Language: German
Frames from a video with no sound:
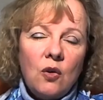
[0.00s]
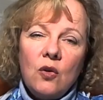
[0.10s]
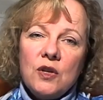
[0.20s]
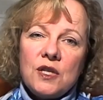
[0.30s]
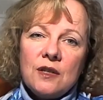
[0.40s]

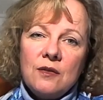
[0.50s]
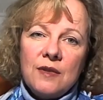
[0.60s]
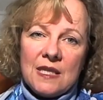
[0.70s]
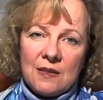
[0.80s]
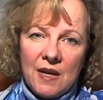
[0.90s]
Und
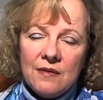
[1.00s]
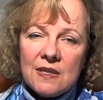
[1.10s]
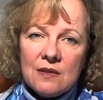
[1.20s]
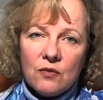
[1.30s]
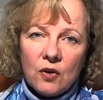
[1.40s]
wenn Sie mehr
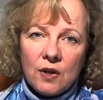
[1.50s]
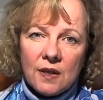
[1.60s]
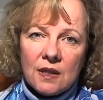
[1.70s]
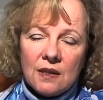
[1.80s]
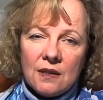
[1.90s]
wissen
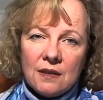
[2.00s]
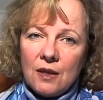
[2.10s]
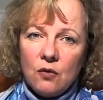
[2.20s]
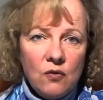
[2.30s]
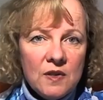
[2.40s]
wollen,
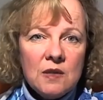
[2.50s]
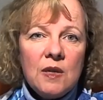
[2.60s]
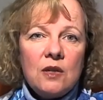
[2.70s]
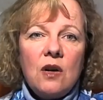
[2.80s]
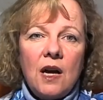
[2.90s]
dann rufen Sie
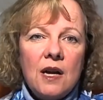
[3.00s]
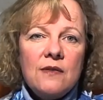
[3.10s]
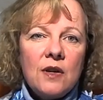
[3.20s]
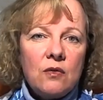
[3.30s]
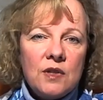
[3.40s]
mich doch
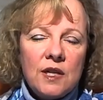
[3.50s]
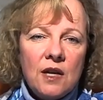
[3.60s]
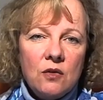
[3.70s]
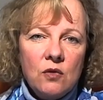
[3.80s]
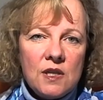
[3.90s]
einfach unter
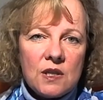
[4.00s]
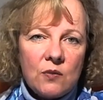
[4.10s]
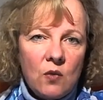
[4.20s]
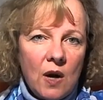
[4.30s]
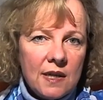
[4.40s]
der
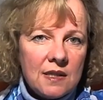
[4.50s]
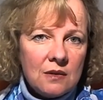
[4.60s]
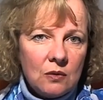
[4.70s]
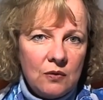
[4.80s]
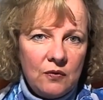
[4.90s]

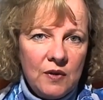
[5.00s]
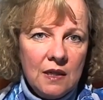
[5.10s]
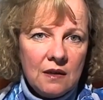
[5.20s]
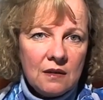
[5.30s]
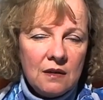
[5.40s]

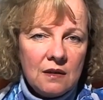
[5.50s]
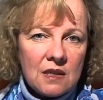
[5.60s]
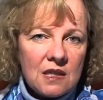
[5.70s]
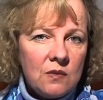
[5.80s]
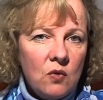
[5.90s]
02104
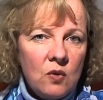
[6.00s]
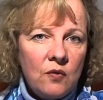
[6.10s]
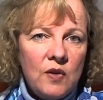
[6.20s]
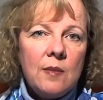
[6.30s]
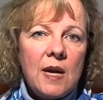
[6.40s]

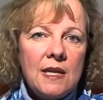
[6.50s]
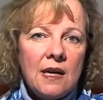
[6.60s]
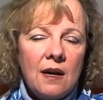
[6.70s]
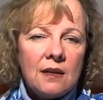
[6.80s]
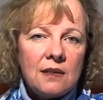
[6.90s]
24 mal die
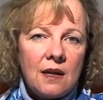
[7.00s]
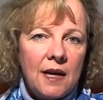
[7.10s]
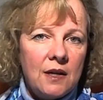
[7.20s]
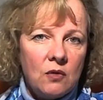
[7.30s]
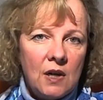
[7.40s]

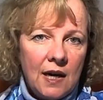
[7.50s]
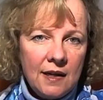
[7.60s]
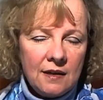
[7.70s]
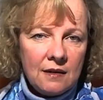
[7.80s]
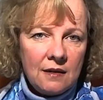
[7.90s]
830
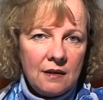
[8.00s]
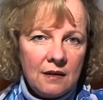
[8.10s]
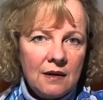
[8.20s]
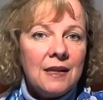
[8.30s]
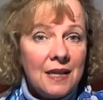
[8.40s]
an.
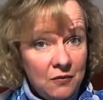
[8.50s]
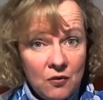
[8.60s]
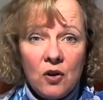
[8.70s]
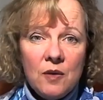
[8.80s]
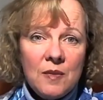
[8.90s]
Ich
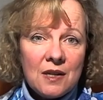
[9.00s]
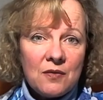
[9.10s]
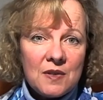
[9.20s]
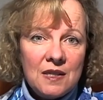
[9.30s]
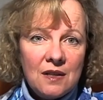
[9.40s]
freue mich auf
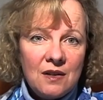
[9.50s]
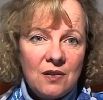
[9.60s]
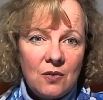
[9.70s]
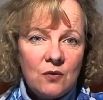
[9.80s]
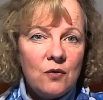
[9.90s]
Sie
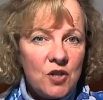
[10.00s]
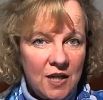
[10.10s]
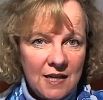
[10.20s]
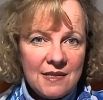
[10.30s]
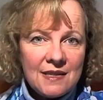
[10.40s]
und wünsche Ihnen
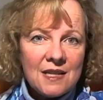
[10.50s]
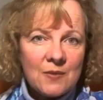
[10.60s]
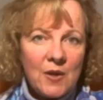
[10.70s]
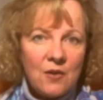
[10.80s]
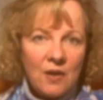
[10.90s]
jetzt
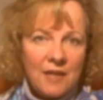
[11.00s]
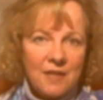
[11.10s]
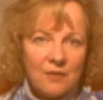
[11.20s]
erstmal noch einen